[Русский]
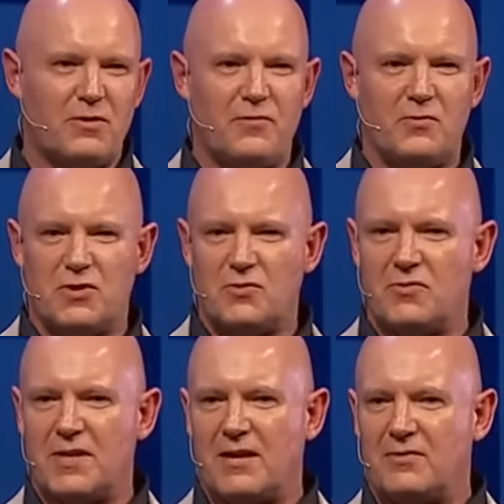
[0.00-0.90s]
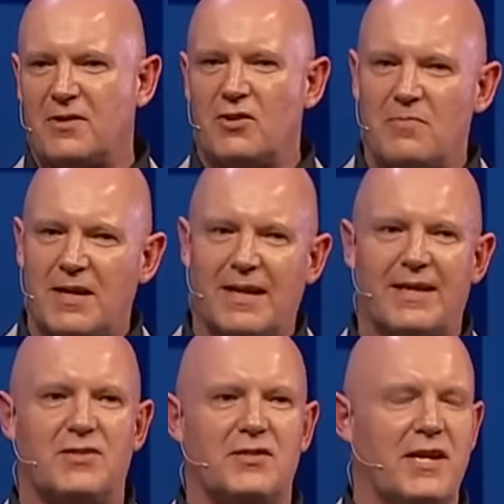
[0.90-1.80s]
которыми вы, возможно,
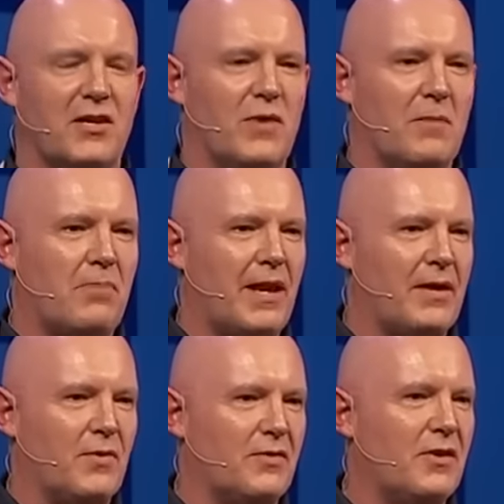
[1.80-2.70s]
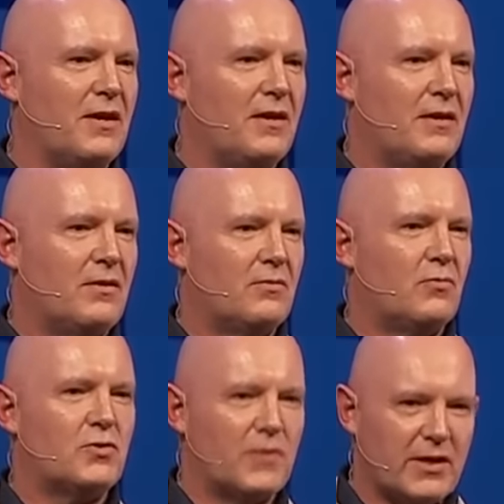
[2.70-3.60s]
захотите воспользоваться, и которые
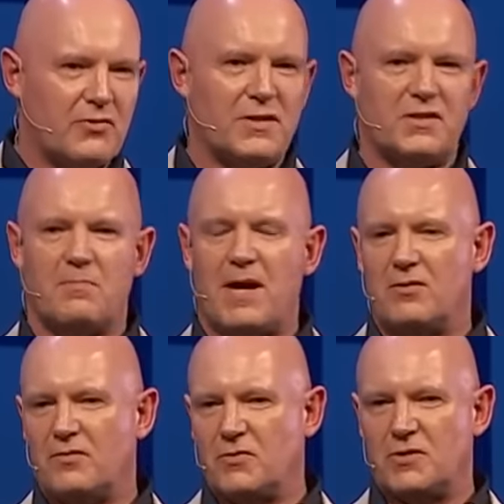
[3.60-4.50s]
помогут усилить мощь